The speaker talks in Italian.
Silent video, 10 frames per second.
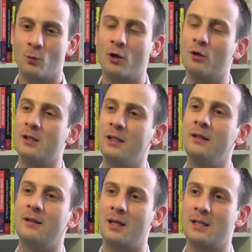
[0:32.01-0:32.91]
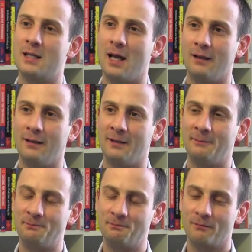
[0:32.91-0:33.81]
qualcosa di
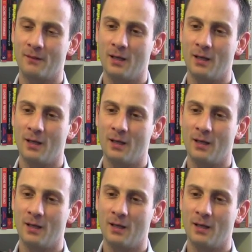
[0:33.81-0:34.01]
interessante.